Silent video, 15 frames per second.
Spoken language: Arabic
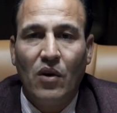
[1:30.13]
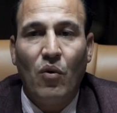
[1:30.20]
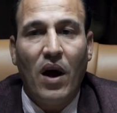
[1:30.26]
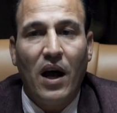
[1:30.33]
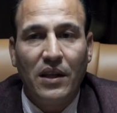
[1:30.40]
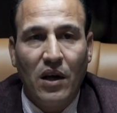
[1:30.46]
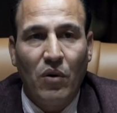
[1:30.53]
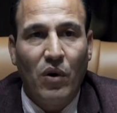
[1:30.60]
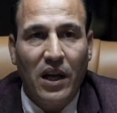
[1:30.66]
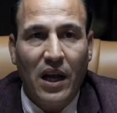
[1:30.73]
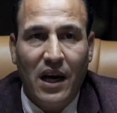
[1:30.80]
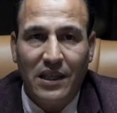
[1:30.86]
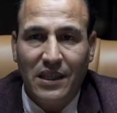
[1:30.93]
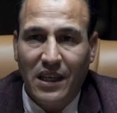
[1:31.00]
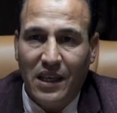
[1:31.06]
وهذا هو
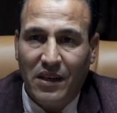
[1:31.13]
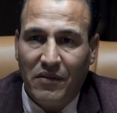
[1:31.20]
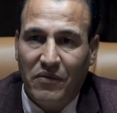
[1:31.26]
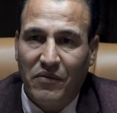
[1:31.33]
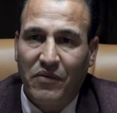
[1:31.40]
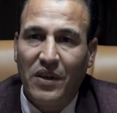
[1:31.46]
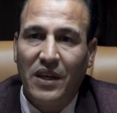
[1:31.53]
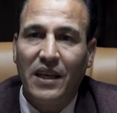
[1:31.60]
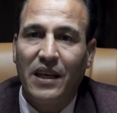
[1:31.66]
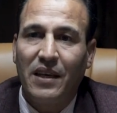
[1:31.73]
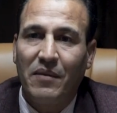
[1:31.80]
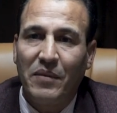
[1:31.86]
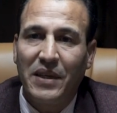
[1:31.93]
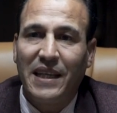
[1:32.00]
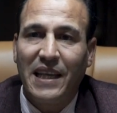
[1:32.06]
الخطير في
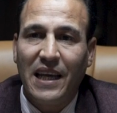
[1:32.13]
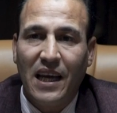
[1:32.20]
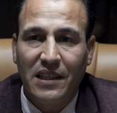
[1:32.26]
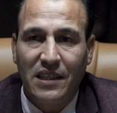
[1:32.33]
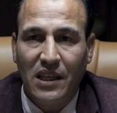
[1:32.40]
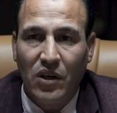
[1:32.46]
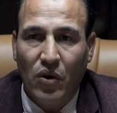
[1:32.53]
مثل هذه